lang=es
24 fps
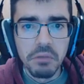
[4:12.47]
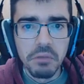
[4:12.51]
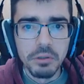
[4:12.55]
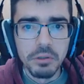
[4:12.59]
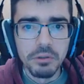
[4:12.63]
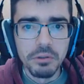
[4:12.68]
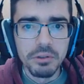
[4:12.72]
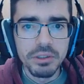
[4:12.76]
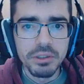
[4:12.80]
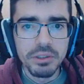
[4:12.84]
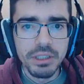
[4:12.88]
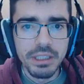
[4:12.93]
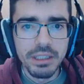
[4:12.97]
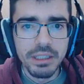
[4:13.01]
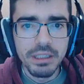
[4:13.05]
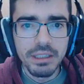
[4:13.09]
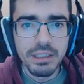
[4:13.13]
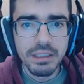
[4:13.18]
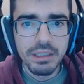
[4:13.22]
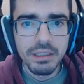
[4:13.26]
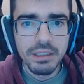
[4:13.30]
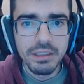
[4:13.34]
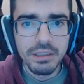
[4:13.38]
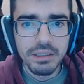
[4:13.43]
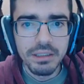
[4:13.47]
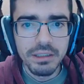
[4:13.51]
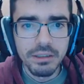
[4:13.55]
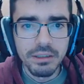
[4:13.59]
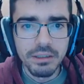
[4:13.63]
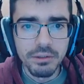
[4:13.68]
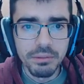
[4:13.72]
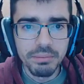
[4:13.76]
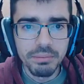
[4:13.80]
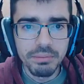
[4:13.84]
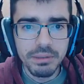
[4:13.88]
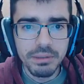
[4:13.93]
No lo sé.
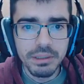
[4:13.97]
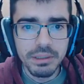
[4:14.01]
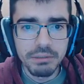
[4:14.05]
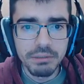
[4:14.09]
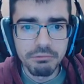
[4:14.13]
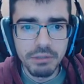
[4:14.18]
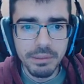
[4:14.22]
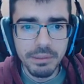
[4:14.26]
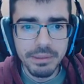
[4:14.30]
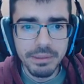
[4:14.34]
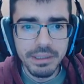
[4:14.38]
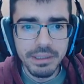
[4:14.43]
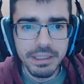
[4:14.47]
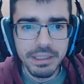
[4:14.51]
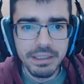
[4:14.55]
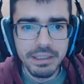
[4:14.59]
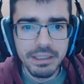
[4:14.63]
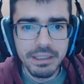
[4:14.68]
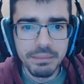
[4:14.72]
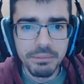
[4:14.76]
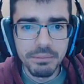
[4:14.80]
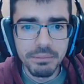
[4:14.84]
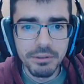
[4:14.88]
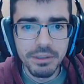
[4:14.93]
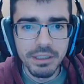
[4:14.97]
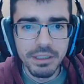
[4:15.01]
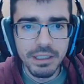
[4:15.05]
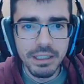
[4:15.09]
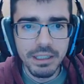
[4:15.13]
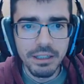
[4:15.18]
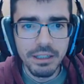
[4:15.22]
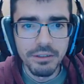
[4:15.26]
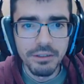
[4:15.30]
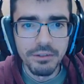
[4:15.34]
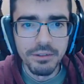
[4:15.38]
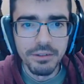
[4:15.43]
Uf, seguramente que es tipo
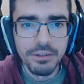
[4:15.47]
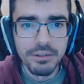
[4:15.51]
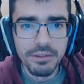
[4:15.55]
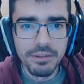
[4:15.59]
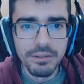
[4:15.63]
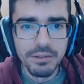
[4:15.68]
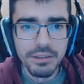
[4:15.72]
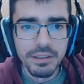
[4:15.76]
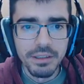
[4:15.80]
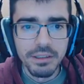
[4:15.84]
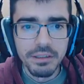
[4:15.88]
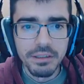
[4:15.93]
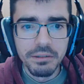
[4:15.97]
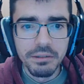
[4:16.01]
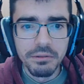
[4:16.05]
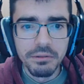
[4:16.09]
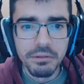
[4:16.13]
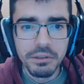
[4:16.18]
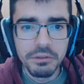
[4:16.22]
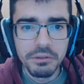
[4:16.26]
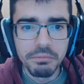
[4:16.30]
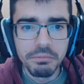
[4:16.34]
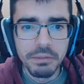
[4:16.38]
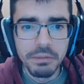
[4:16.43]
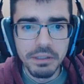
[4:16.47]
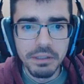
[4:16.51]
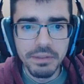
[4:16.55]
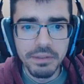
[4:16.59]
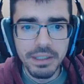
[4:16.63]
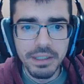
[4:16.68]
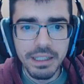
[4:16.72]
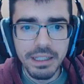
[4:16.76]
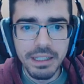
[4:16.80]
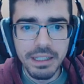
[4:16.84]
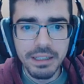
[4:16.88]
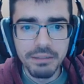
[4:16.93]
tierra, ¿no? O oh, super
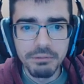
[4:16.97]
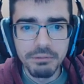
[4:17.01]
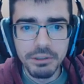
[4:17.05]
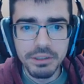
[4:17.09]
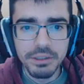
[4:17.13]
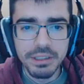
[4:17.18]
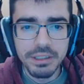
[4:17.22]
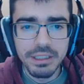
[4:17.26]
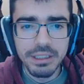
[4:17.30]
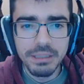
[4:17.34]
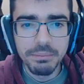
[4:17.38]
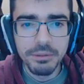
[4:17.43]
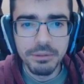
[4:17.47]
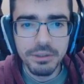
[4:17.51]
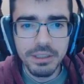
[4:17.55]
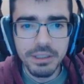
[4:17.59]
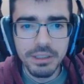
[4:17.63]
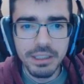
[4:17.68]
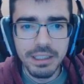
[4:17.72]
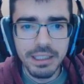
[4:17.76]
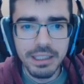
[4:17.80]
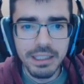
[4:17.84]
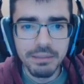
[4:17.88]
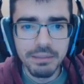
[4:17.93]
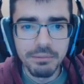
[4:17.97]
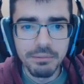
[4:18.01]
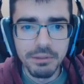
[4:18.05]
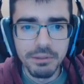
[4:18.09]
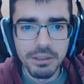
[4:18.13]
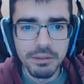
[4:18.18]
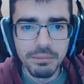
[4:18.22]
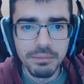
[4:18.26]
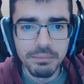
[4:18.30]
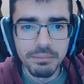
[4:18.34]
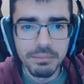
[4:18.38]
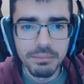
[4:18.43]
eficaz. Bueno, sí, tipo tierra, bueno,
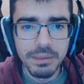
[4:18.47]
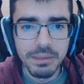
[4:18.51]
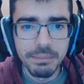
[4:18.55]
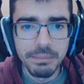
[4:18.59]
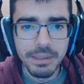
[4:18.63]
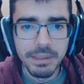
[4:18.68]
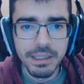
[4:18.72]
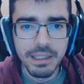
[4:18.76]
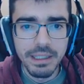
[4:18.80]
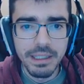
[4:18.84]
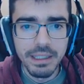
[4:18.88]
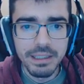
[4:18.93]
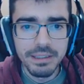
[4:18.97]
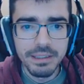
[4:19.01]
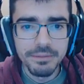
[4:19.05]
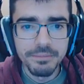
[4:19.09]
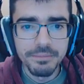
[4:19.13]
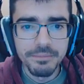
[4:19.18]
de perlas.